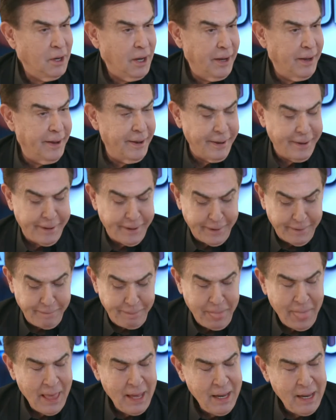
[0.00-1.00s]
É,
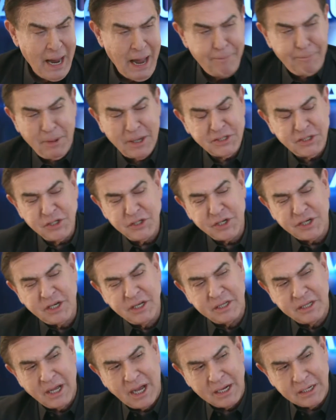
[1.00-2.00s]
é uma dor, A partir né, de que
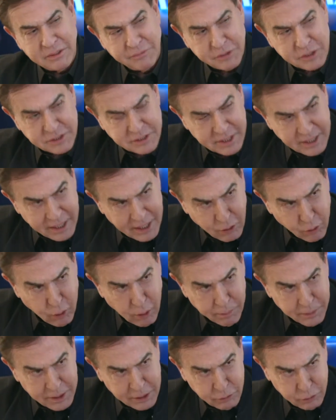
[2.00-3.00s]
porque... idade você
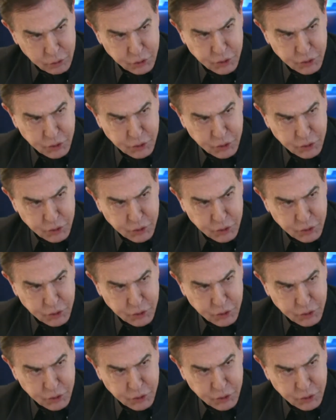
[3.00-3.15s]
recomenda um